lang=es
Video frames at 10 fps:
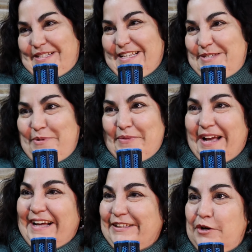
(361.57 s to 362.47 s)
muchísimo,
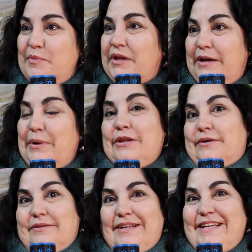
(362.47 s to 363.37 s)
me encantó porque,
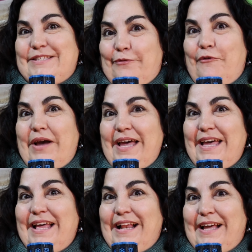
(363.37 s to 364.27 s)
bueno, es,
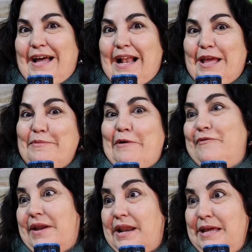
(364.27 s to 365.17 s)
fue al que me
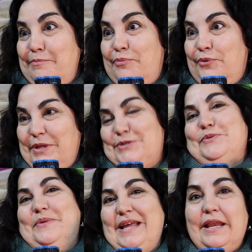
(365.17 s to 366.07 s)
aferré y pude
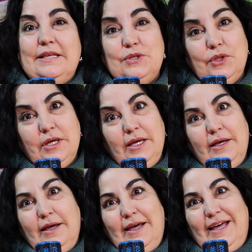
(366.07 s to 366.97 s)
superar eso de